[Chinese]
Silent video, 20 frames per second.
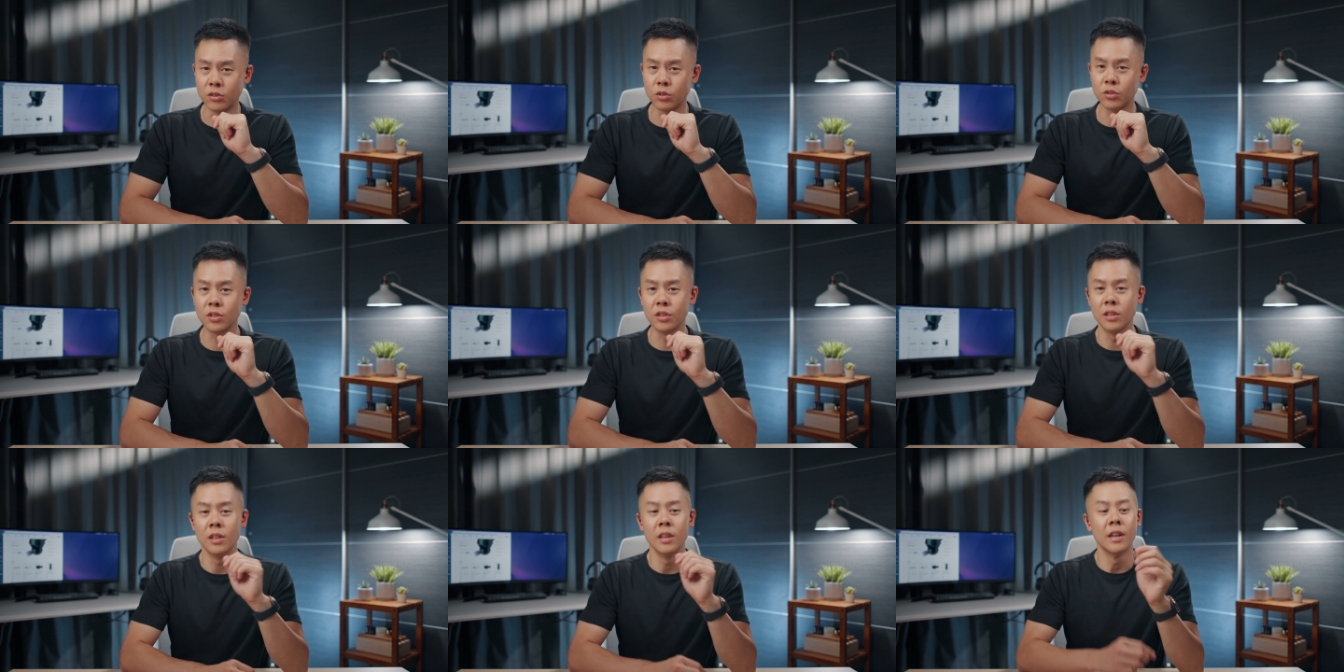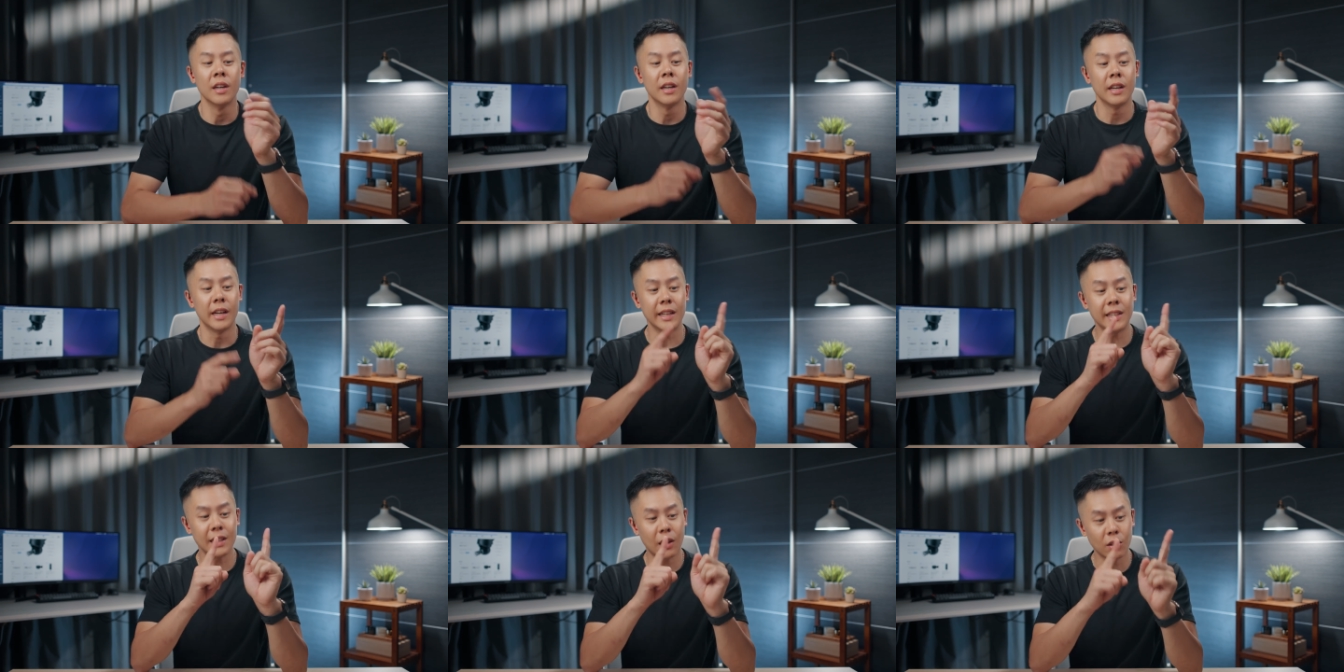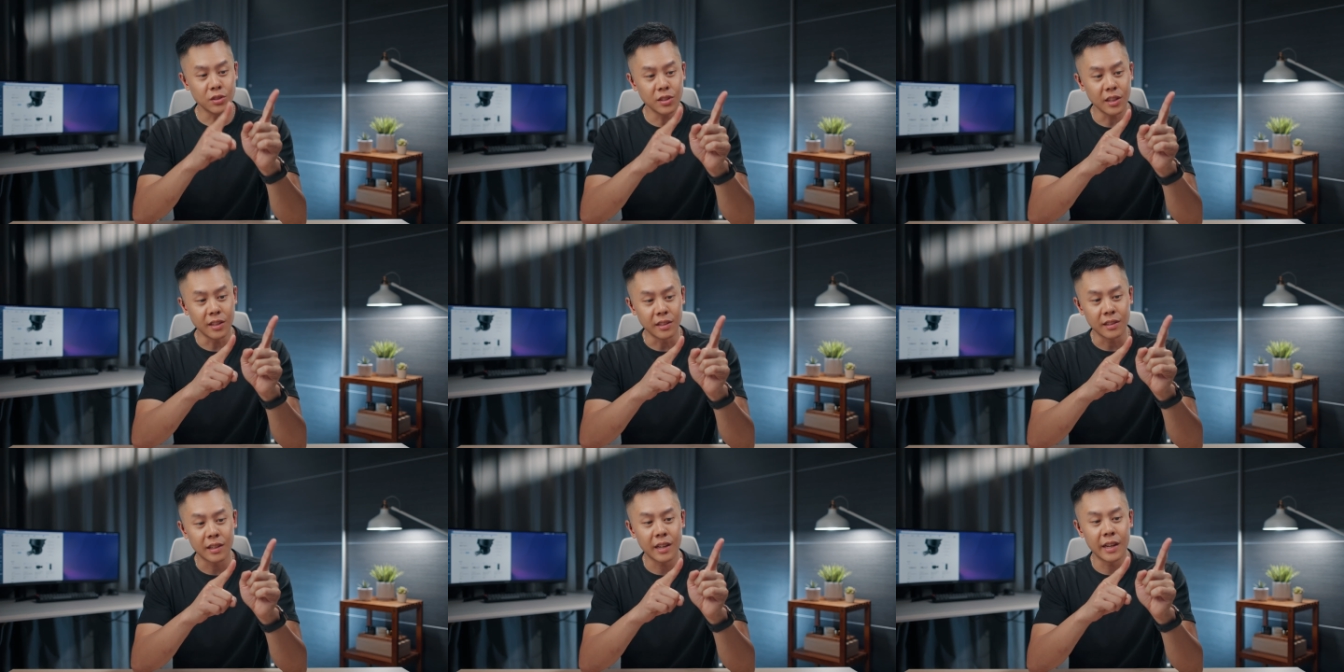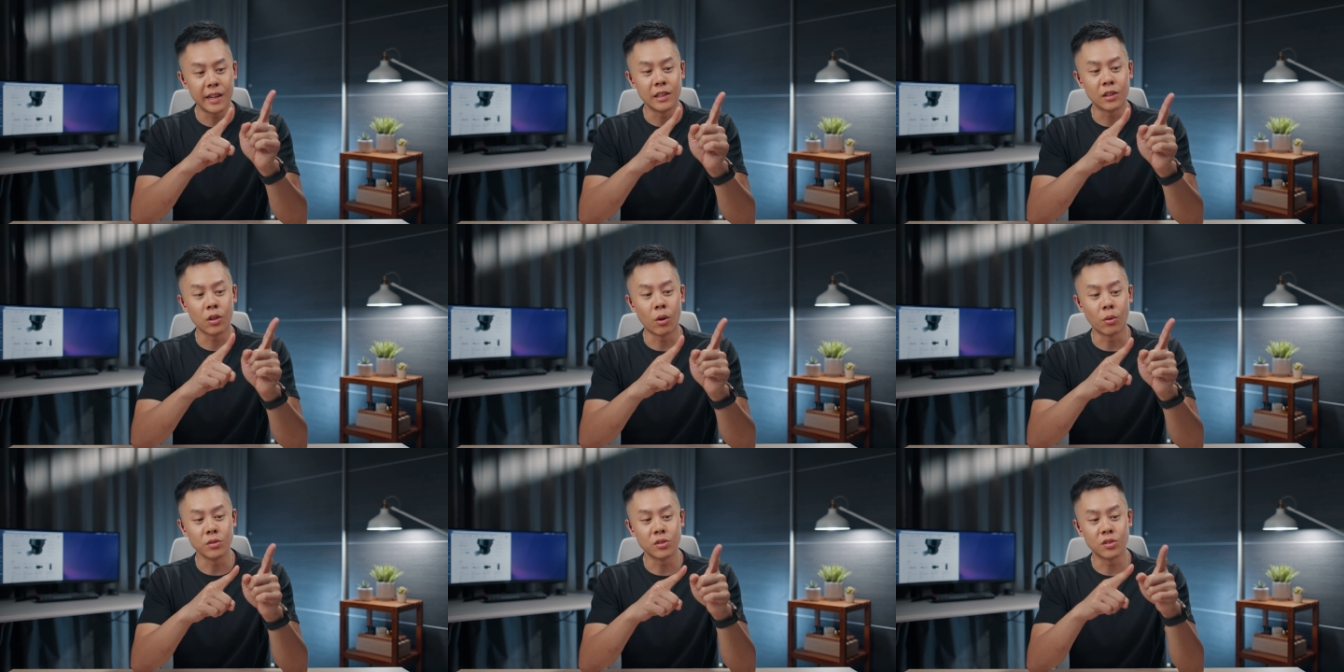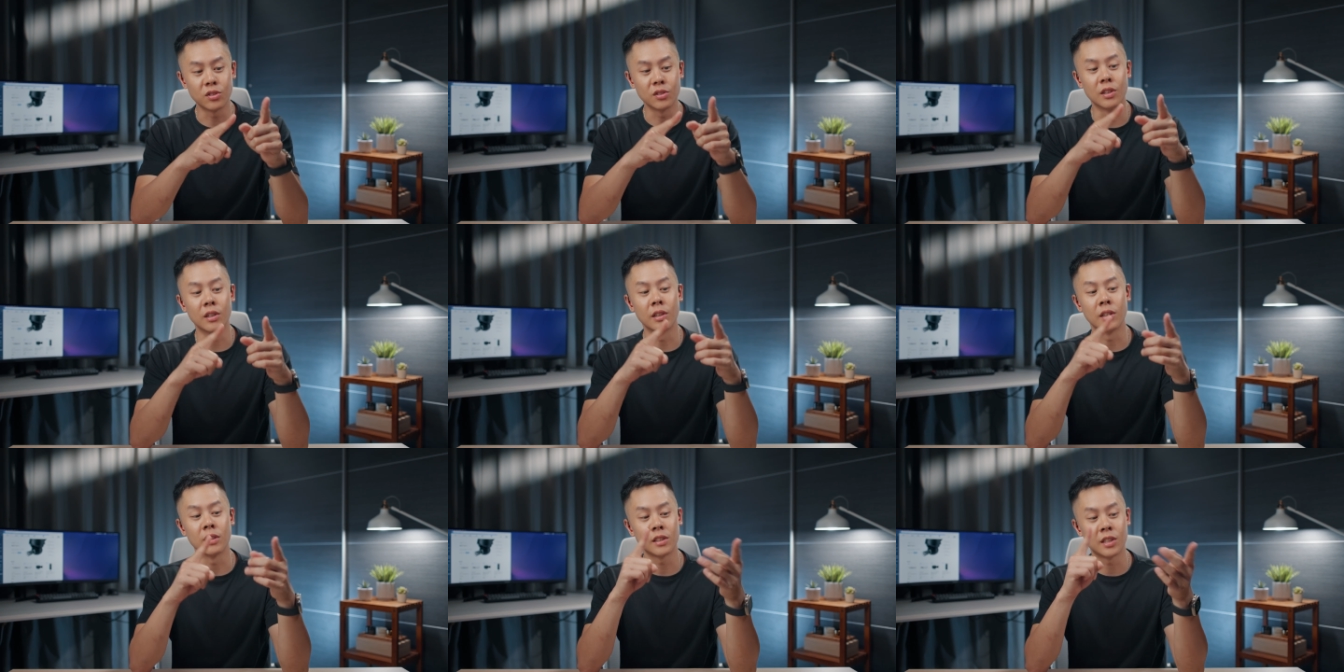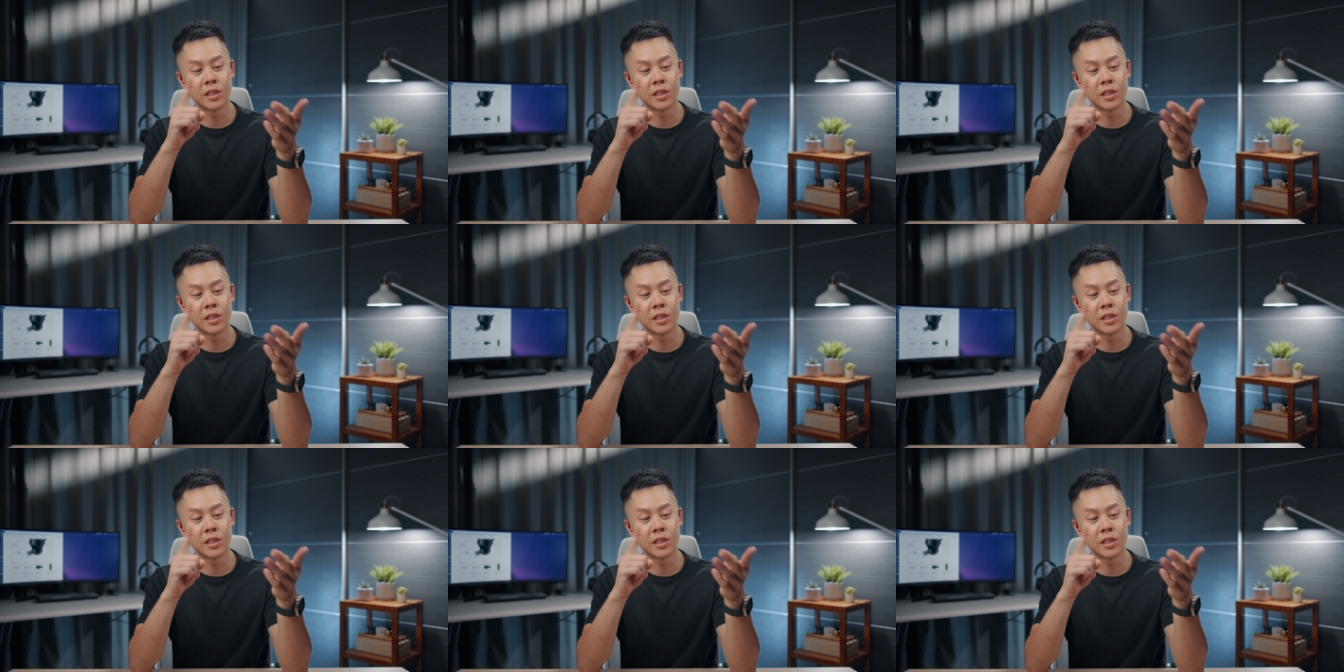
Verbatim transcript: 就是一条线可以同时的